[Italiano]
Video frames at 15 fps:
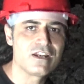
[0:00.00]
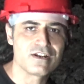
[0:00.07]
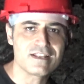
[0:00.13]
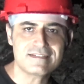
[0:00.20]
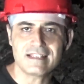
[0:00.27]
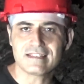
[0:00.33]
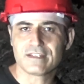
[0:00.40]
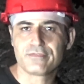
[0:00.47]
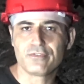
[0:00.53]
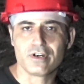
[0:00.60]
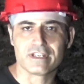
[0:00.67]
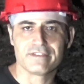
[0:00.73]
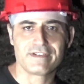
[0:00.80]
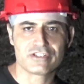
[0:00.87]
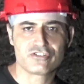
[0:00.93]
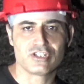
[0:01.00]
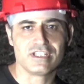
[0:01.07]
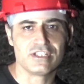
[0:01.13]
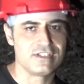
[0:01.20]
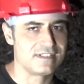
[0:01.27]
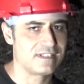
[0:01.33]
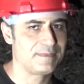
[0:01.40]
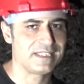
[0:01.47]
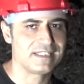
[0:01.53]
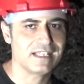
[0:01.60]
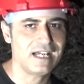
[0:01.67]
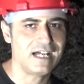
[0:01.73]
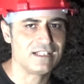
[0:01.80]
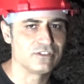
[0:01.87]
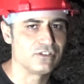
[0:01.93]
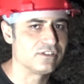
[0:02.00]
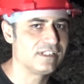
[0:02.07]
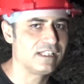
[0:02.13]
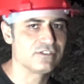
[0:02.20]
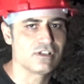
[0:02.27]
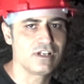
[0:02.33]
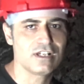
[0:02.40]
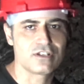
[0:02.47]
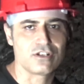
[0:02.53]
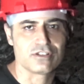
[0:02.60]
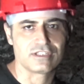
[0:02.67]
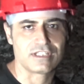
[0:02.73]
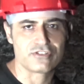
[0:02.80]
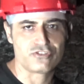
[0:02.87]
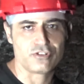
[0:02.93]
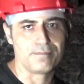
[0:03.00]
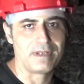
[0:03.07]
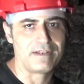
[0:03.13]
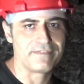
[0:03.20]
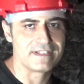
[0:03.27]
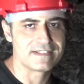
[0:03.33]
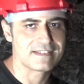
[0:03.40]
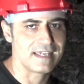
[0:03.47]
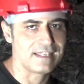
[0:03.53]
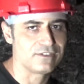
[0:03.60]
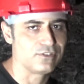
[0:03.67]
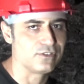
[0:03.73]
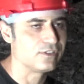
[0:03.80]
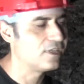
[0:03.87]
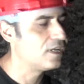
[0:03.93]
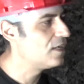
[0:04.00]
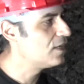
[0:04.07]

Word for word: Nonostante fuori faccia decisamente caldo, dentro la grotta c'è un bel freschetto.